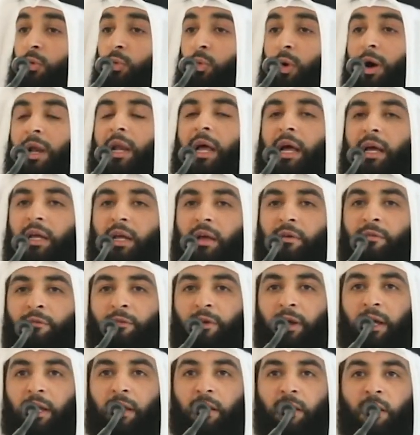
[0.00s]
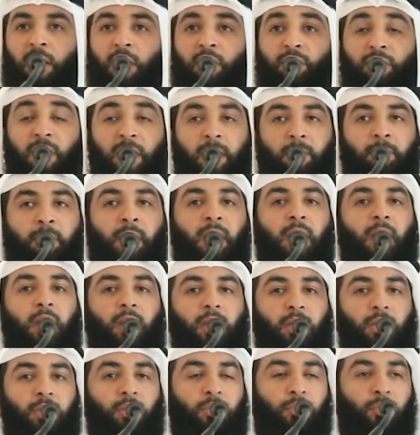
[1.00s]
ولا يفعل
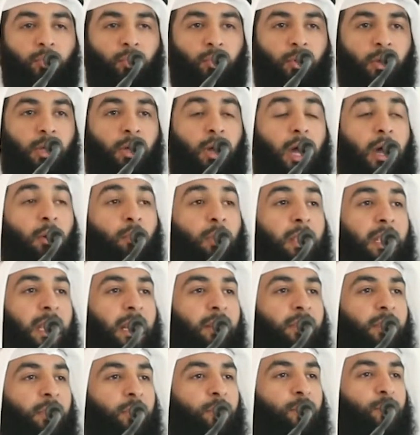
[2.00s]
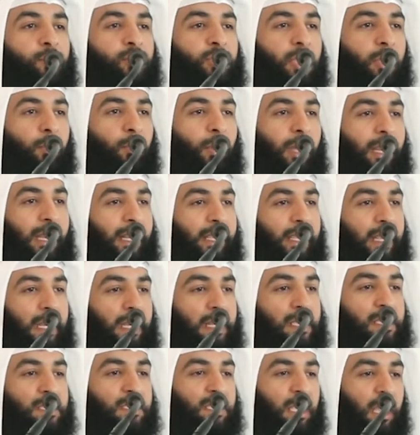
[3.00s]
فالباعث أو الذي يؤجر عليه
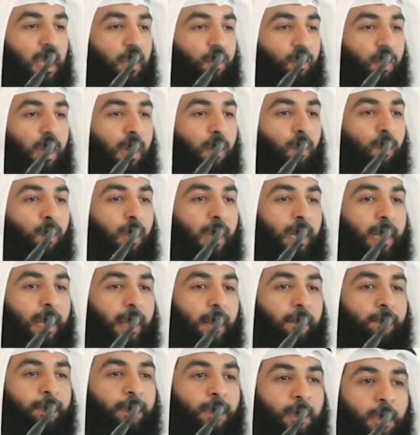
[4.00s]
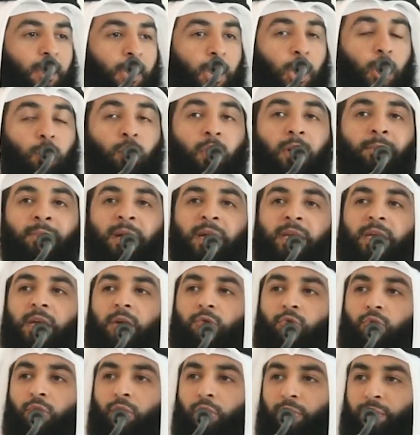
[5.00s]
الإنسان أولا هو ما
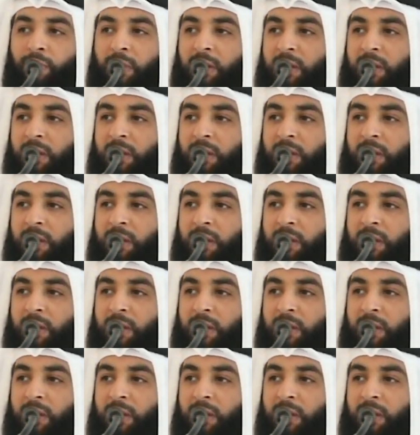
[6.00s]
يكون في